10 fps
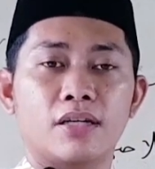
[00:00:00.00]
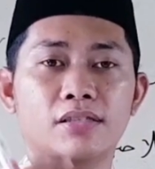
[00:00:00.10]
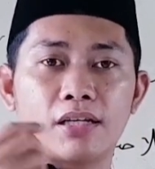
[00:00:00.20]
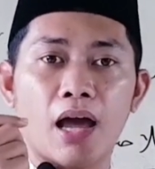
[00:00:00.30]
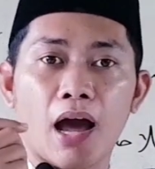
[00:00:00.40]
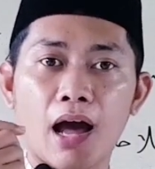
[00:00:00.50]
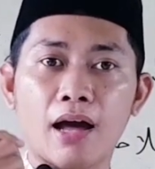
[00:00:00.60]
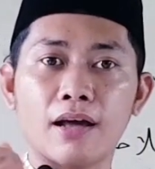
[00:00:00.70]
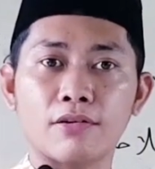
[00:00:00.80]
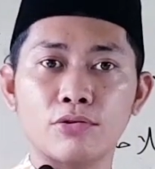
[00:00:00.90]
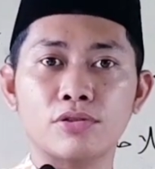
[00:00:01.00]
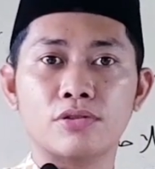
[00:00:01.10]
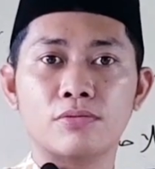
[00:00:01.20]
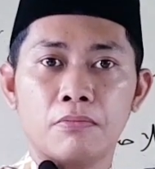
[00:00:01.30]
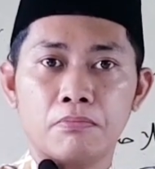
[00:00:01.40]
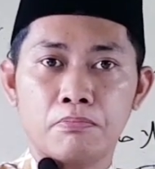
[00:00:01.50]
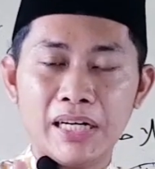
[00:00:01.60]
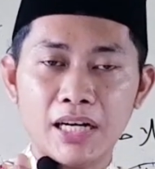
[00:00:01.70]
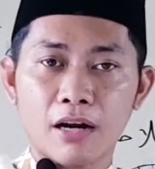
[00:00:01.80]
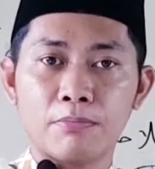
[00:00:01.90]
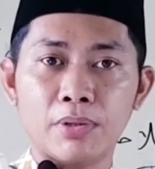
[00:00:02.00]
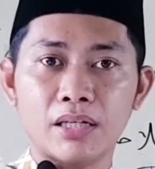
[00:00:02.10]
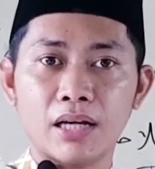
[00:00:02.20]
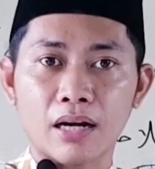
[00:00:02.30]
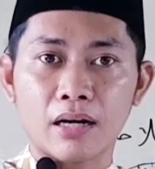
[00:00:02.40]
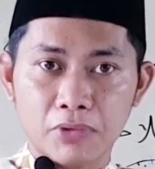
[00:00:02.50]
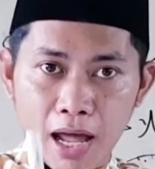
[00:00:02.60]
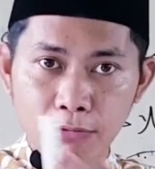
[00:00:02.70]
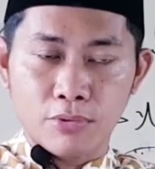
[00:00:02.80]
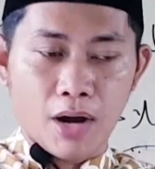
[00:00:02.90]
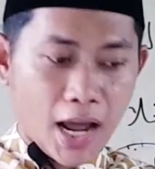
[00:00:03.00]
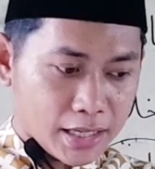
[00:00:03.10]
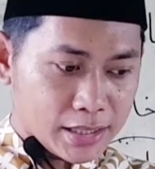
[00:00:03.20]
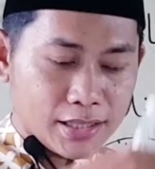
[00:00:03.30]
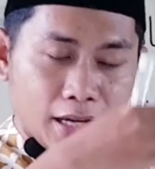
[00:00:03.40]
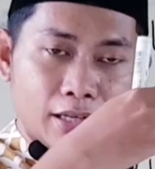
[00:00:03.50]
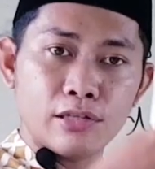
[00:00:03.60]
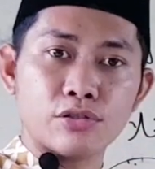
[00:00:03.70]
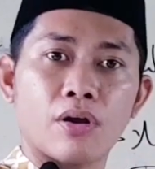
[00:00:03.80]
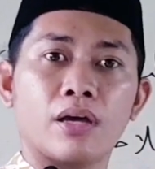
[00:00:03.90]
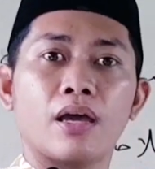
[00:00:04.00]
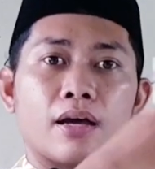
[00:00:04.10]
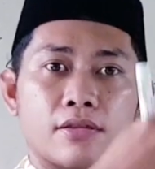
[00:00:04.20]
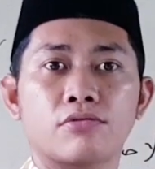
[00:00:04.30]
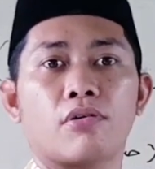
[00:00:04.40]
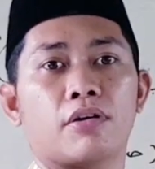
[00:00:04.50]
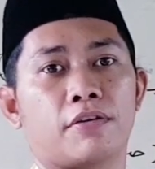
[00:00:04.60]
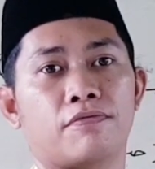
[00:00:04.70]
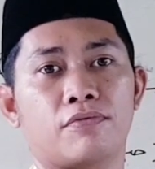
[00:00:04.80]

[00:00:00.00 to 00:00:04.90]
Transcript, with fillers: Jadi harus benar-benar tahu hadisnya ini sahih atau dhaif.